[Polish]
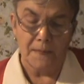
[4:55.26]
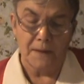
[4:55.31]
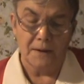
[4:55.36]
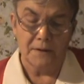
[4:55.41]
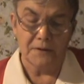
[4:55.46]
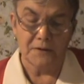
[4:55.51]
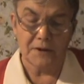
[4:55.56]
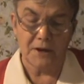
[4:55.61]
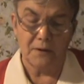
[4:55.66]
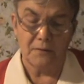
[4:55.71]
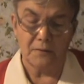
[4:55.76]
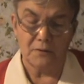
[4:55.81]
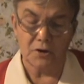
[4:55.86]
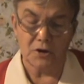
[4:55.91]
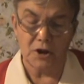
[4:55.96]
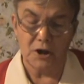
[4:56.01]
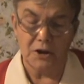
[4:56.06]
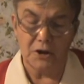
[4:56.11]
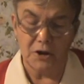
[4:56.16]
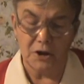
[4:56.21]

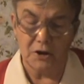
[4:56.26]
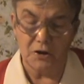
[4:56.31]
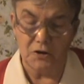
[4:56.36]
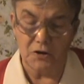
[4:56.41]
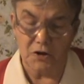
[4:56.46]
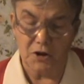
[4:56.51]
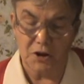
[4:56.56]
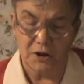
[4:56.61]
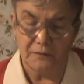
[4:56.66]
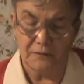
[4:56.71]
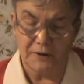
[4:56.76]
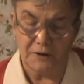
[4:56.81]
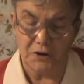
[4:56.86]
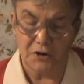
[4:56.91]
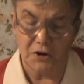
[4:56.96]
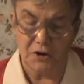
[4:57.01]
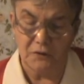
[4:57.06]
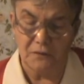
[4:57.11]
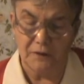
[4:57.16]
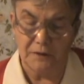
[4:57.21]
Założenie, iż
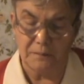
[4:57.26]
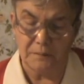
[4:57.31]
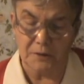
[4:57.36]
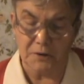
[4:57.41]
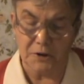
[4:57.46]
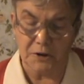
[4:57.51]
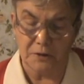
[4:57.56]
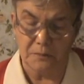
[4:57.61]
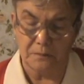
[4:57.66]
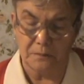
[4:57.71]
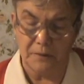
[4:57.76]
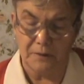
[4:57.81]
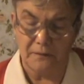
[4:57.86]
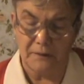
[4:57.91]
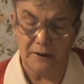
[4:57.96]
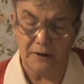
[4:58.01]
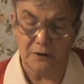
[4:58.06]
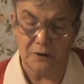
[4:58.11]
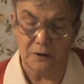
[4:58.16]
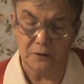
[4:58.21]
niewłaściwe
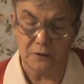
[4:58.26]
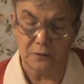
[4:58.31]
postępowanie,